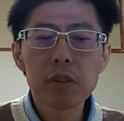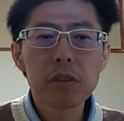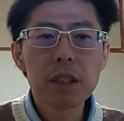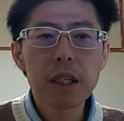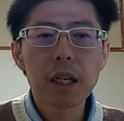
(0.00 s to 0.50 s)
状
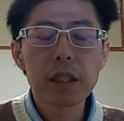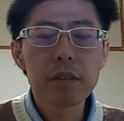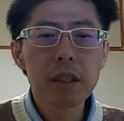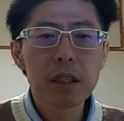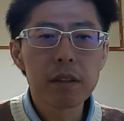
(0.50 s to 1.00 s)
態で勝て
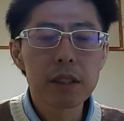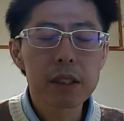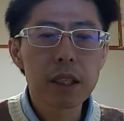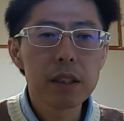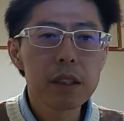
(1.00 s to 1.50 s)
るかっていったら
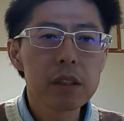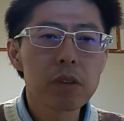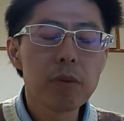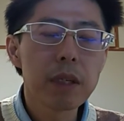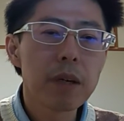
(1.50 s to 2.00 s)
世界戦そ
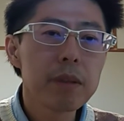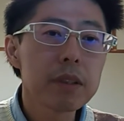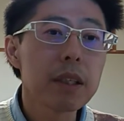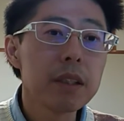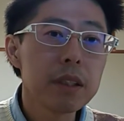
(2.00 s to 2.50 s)
こまで甘く
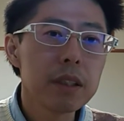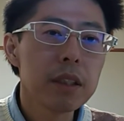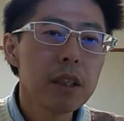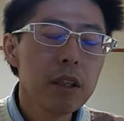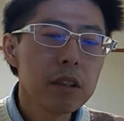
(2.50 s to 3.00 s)
ない
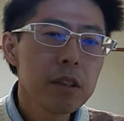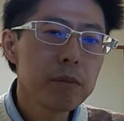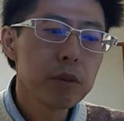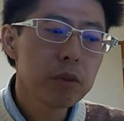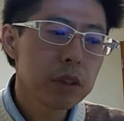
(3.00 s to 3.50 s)
し、ゃあ
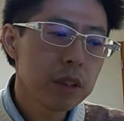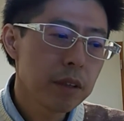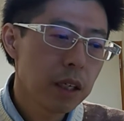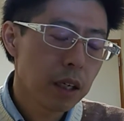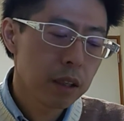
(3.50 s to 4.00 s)
もうこちら
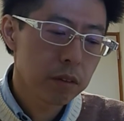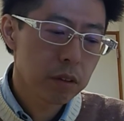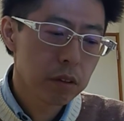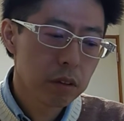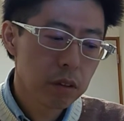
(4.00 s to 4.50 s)
は、あ
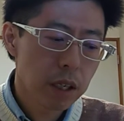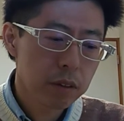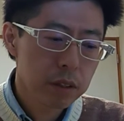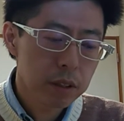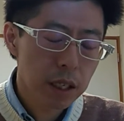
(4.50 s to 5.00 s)
の、あ
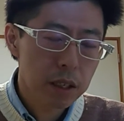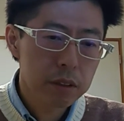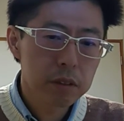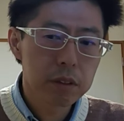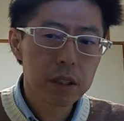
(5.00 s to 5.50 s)
る程度腹
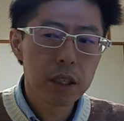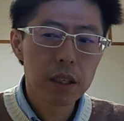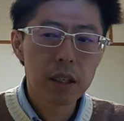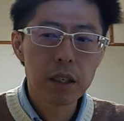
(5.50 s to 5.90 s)
くくって、